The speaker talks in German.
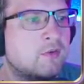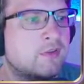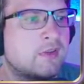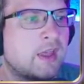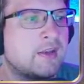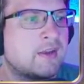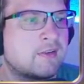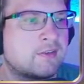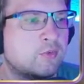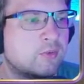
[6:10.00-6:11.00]
Wo ist denn... Ah, da
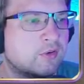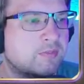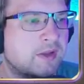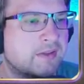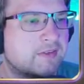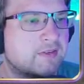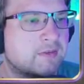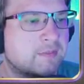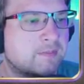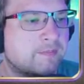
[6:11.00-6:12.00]
ist der Übungsplatz.
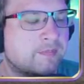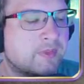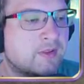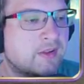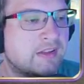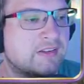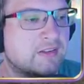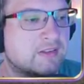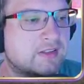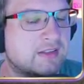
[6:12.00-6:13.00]
Ach
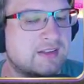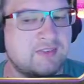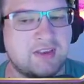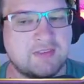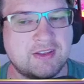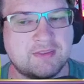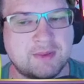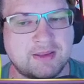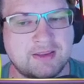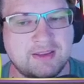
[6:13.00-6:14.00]
so, dann werden wir jetzt
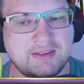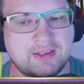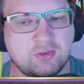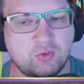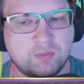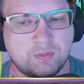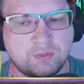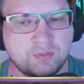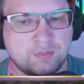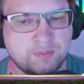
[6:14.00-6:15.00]
mal richtig üben.